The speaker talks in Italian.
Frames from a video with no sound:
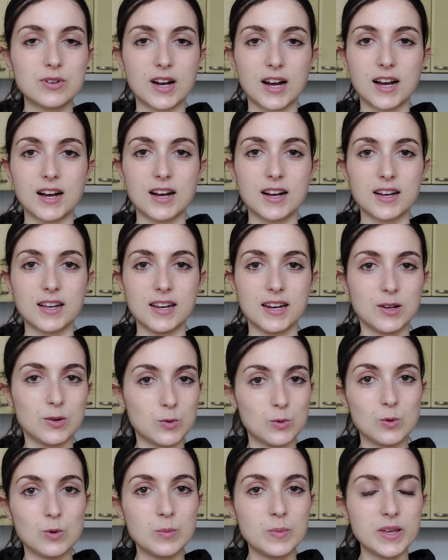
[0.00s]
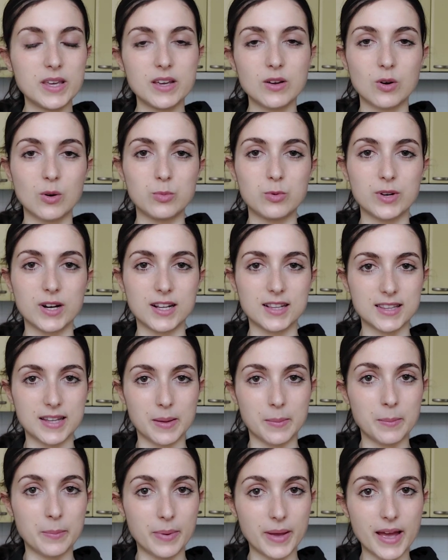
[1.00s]
ai legumi oppure il
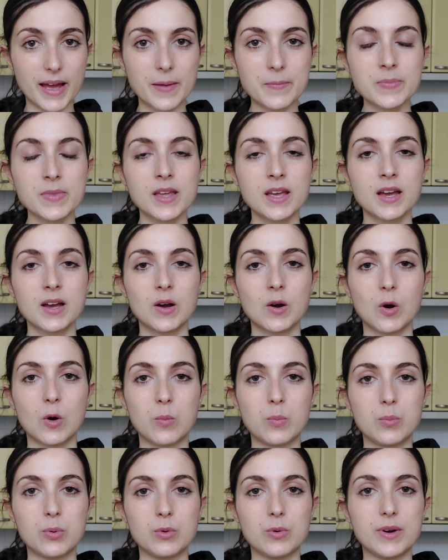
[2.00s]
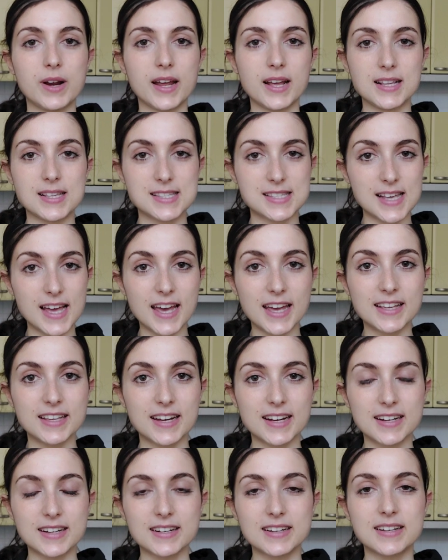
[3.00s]
tempeh oppure il
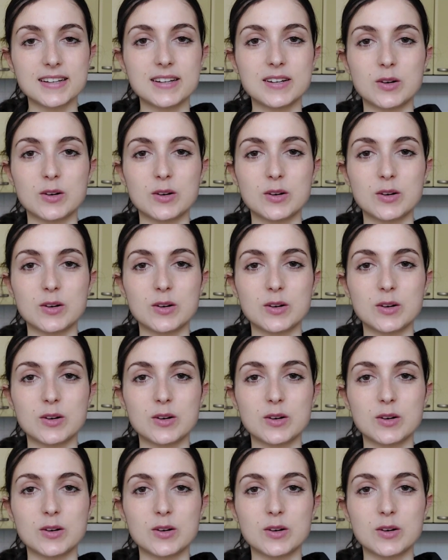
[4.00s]
seitan,